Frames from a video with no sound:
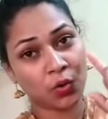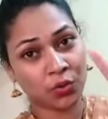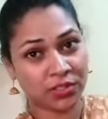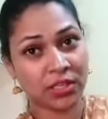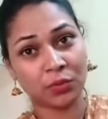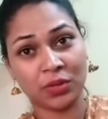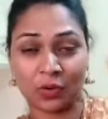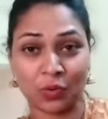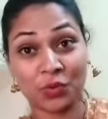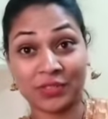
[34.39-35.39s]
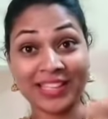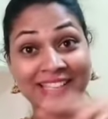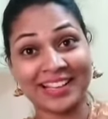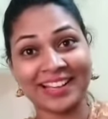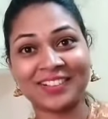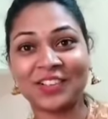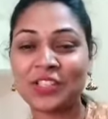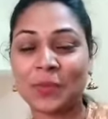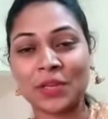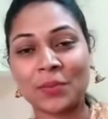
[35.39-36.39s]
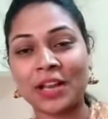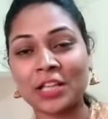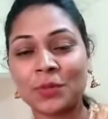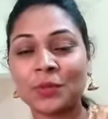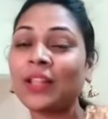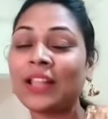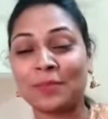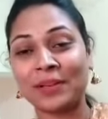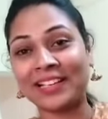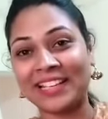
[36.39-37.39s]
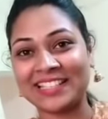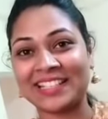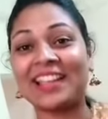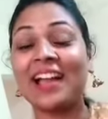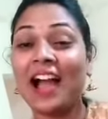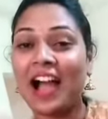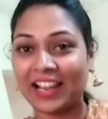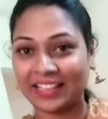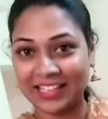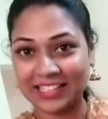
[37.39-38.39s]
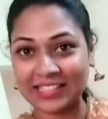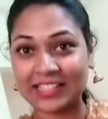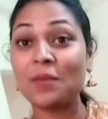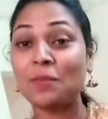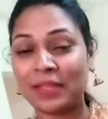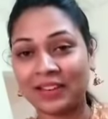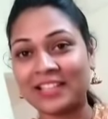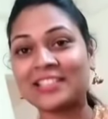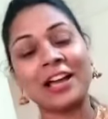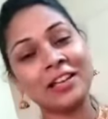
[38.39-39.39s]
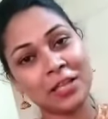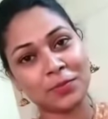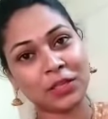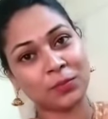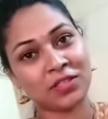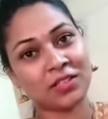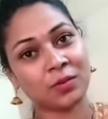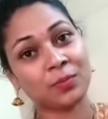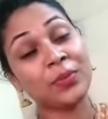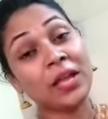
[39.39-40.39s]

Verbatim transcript: వచ్చే ఉంటారు వస్తే కింద రెడ్ కలర్ సబ్స్క్రైబ్ రాసి ఉంటుంది దానిపైన క్లిక్ చేయండి అలా క్లిక్ చేస్తే మీరు నా ఛానల్ సబ్స్క్రైబ్ చేసినట్టు